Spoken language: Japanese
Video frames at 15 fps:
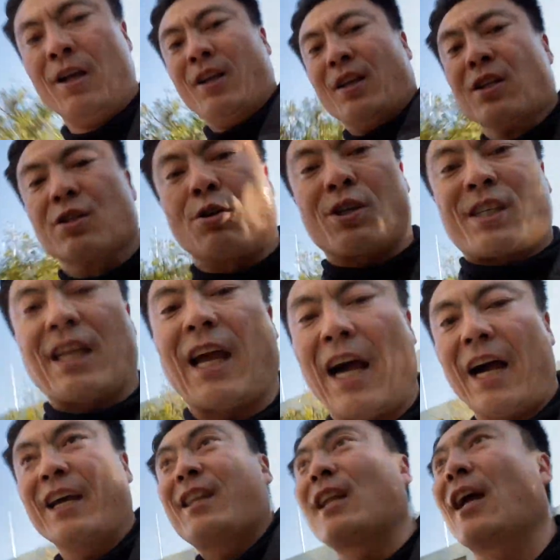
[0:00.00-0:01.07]
そして
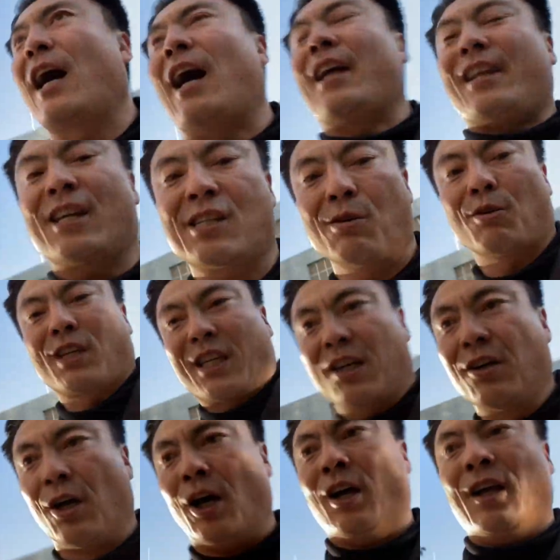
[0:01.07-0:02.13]
相手が話を聞
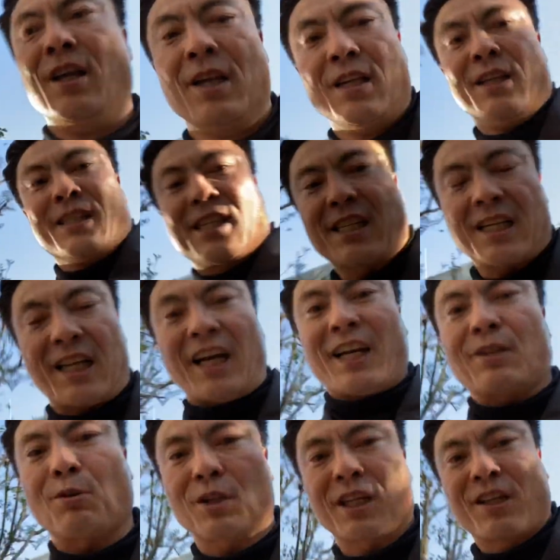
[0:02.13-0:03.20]
くしっかり
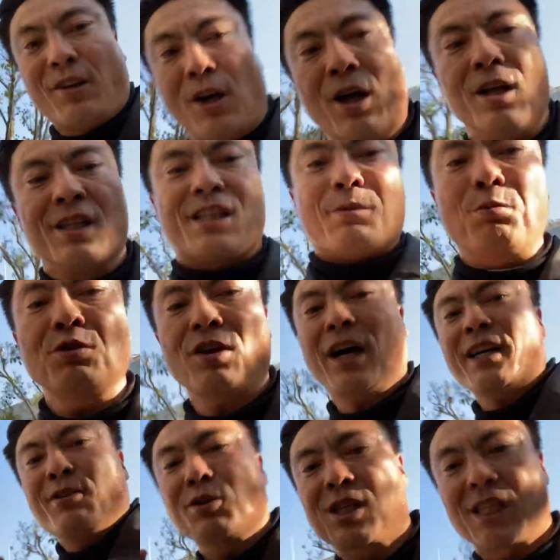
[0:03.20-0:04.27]
と聞く自分の
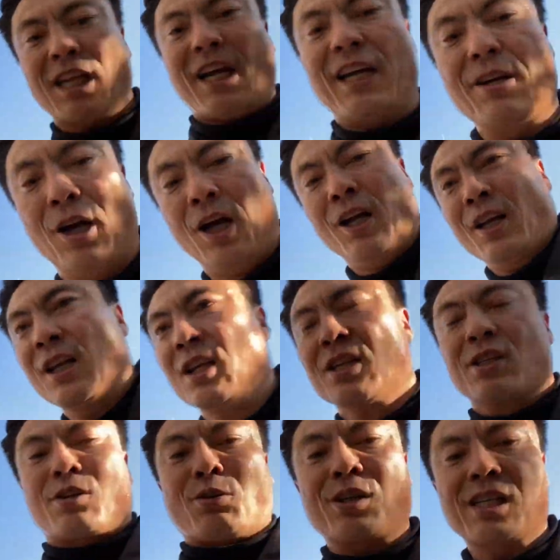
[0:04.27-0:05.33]
愛を伝える
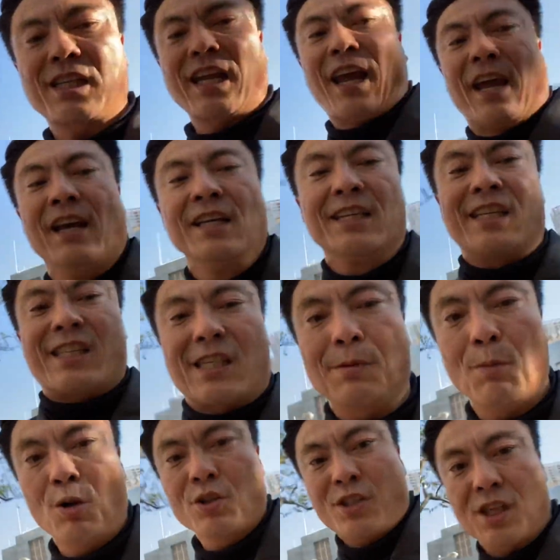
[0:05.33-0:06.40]
そして質
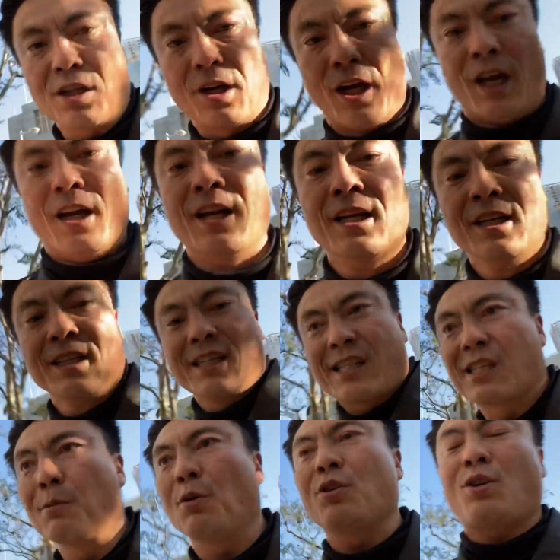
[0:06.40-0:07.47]
問する質
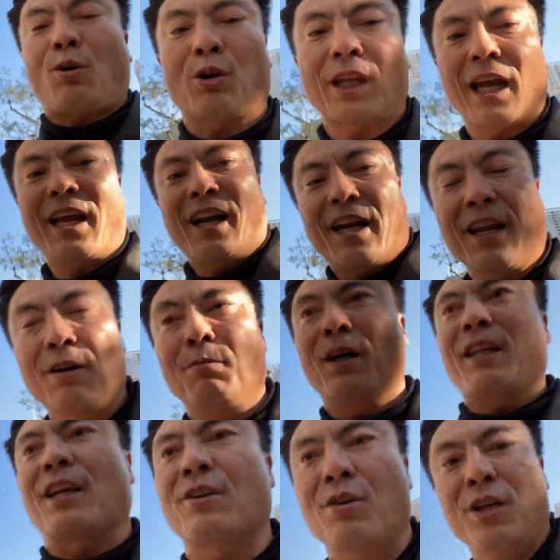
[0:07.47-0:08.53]
問に答えられるま
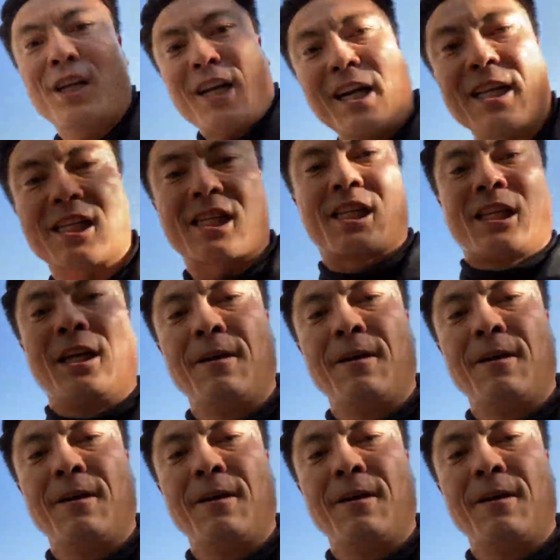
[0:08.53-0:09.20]
で繰り返す